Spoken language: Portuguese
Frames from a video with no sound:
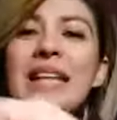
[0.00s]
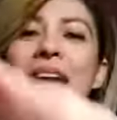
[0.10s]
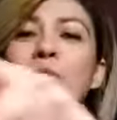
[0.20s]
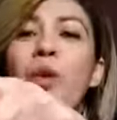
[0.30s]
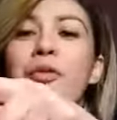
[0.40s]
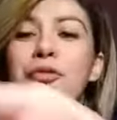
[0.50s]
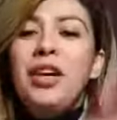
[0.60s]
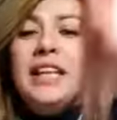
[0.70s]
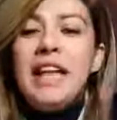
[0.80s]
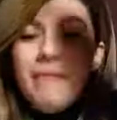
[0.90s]
na tua
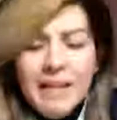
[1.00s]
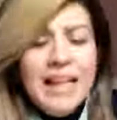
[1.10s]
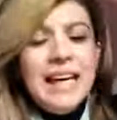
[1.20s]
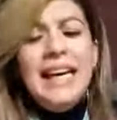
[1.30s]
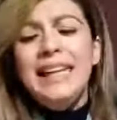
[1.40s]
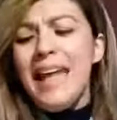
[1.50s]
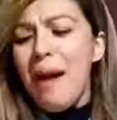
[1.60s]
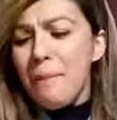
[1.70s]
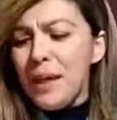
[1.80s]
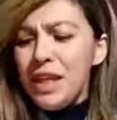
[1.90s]
vida e
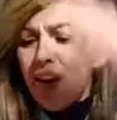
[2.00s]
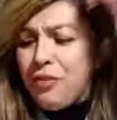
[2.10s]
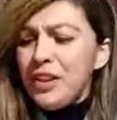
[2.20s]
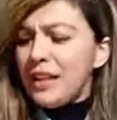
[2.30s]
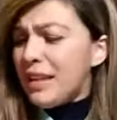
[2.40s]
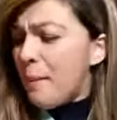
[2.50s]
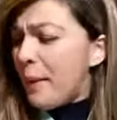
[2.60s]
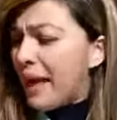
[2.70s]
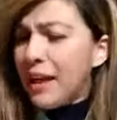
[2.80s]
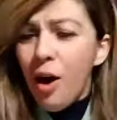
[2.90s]
na minha vida
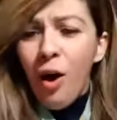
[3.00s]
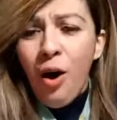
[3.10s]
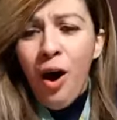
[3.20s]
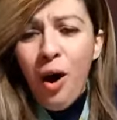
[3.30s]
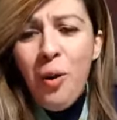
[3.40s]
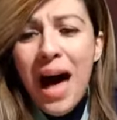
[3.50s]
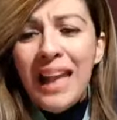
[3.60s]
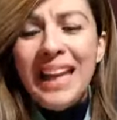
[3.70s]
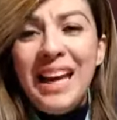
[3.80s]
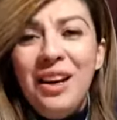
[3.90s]
também. Oh,
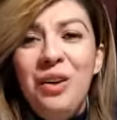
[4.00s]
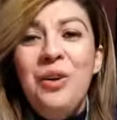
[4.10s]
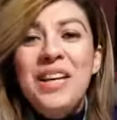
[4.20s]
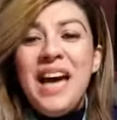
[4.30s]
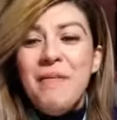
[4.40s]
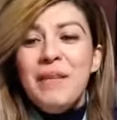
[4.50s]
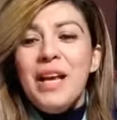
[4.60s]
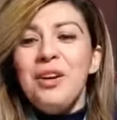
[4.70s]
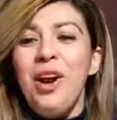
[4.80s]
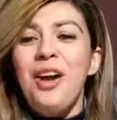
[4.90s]
aleluia!
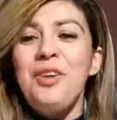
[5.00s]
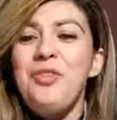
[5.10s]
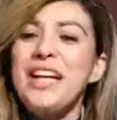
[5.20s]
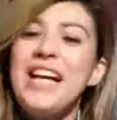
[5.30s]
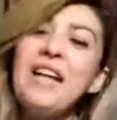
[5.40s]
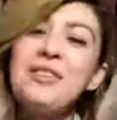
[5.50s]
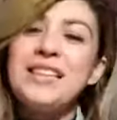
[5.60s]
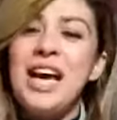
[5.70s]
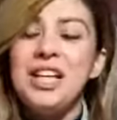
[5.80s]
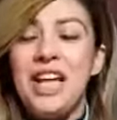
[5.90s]
Glorificado
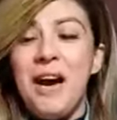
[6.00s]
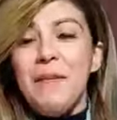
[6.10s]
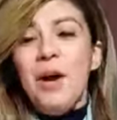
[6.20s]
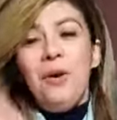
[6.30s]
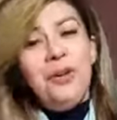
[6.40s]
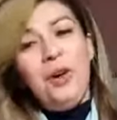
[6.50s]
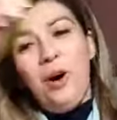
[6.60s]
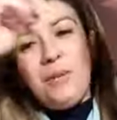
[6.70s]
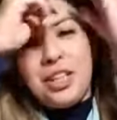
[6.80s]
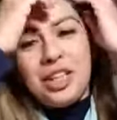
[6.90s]
seja o
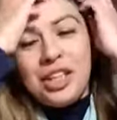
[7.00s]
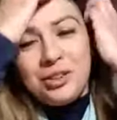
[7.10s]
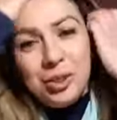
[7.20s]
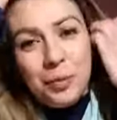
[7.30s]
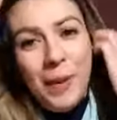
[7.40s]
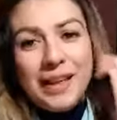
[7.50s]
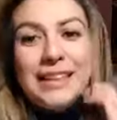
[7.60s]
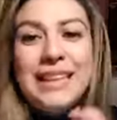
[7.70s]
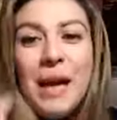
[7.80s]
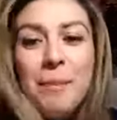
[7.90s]
nome de Jesus para
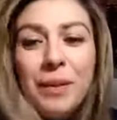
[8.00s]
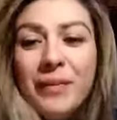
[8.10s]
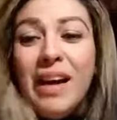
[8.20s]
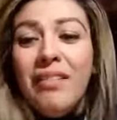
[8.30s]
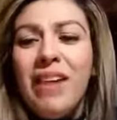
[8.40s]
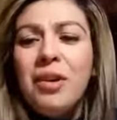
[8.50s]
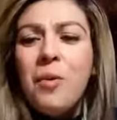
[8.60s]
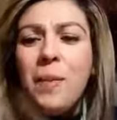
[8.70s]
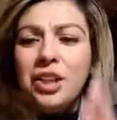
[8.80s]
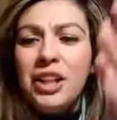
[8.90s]
sempre. Vai
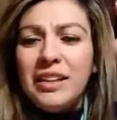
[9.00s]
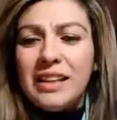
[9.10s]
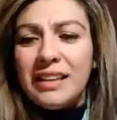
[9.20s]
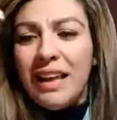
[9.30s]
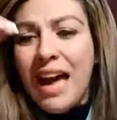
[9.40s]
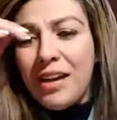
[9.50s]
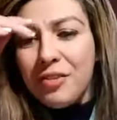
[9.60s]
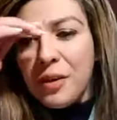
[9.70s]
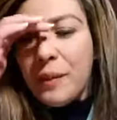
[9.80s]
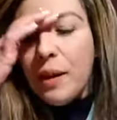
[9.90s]
compartilhando essa
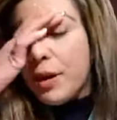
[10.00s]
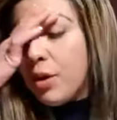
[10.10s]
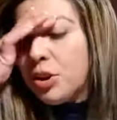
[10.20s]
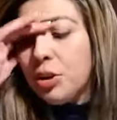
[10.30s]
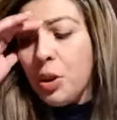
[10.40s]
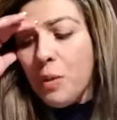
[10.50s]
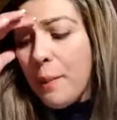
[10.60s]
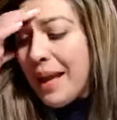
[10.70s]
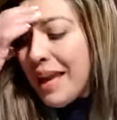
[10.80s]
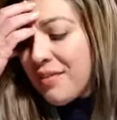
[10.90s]
live, porque hoje eu tenho
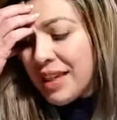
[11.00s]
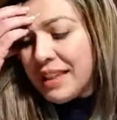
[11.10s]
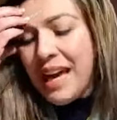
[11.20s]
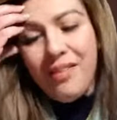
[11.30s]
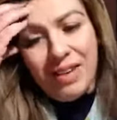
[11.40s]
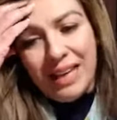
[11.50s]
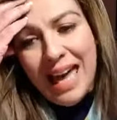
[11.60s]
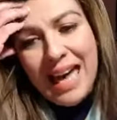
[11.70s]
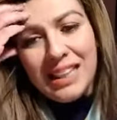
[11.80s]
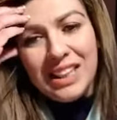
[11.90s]
uma palavra aqui
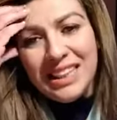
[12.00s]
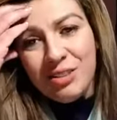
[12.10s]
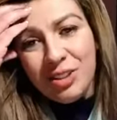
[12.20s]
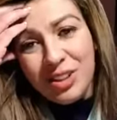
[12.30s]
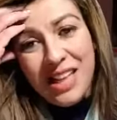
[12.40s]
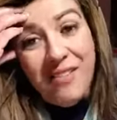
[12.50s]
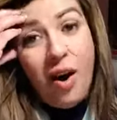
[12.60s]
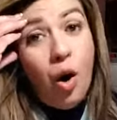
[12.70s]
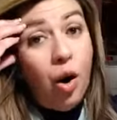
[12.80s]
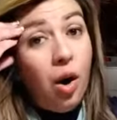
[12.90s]
revelada de Deus, eu
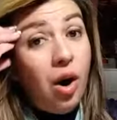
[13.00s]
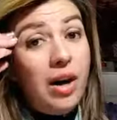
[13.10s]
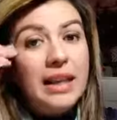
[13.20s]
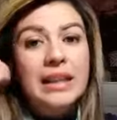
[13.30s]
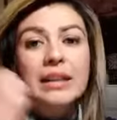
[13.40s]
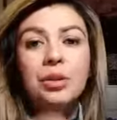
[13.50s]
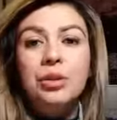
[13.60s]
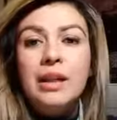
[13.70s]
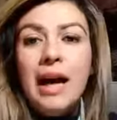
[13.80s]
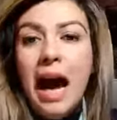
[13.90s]
estava
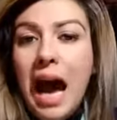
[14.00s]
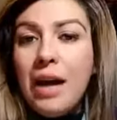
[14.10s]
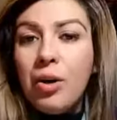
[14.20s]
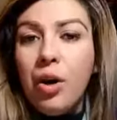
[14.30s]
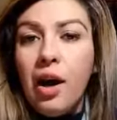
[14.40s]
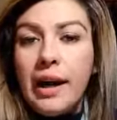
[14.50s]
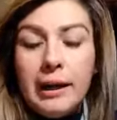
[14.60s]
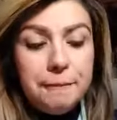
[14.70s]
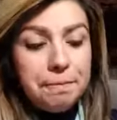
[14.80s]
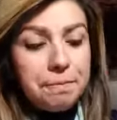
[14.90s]
orando agora.